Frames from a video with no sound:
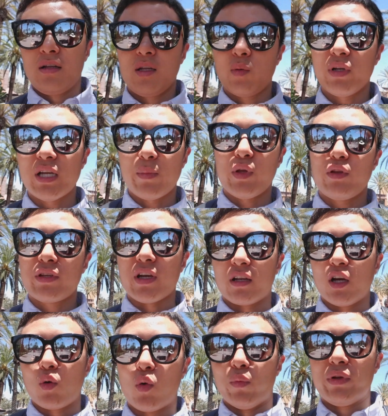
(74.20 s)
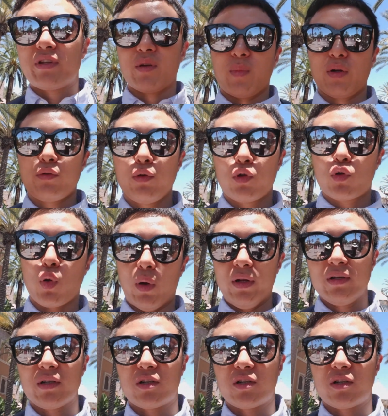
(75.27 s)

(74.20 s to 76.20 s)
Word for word: 那么下面就讲到我们怎么去存这个